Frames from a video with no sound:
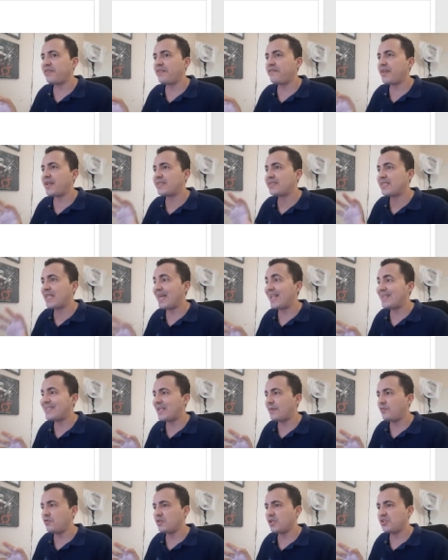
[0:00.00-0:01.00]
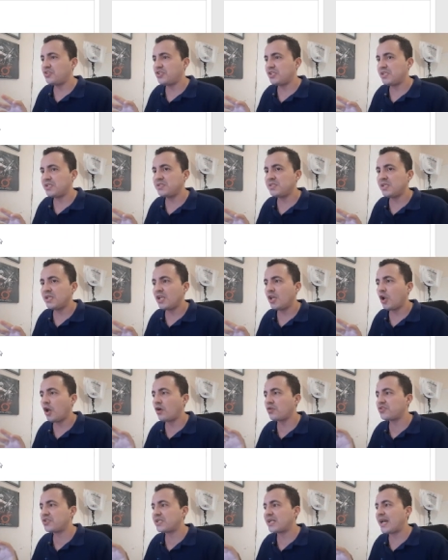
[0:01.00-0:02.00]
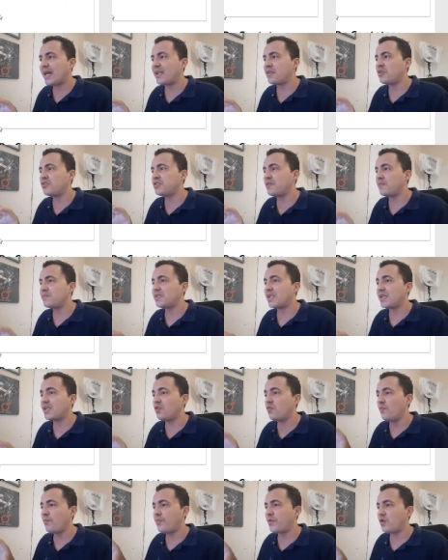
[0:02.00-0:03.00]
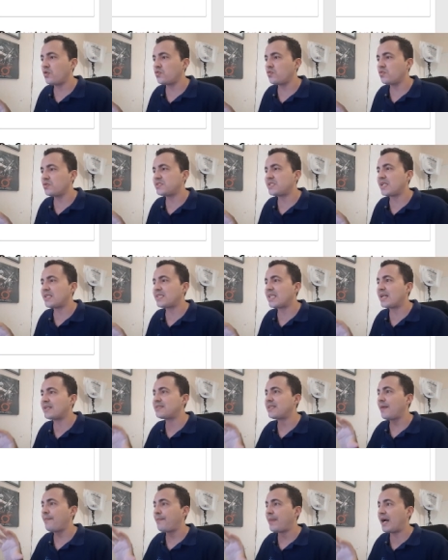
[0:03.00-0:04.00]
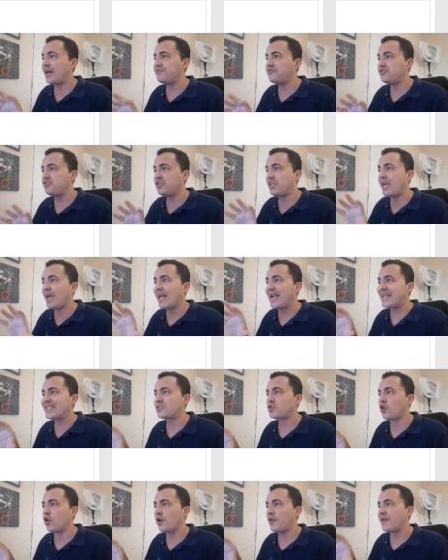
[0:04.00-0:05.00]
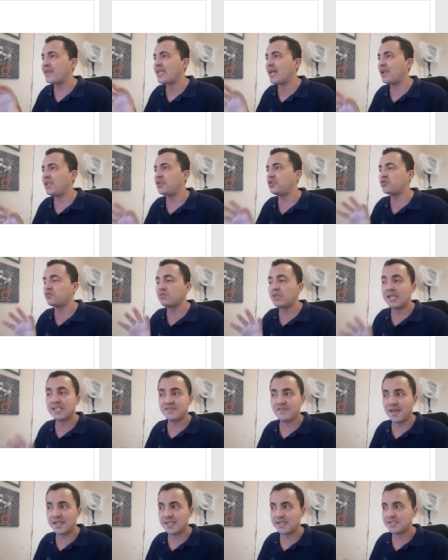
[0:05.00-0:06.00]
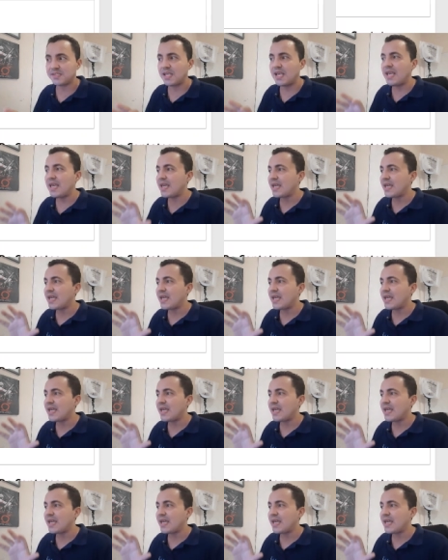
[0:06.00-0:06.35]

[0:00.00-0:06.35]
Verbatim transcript: vai ver a tela da Monetize e logo de cara nós temos aqui um produto setado na parte de relatório analítico das vendas,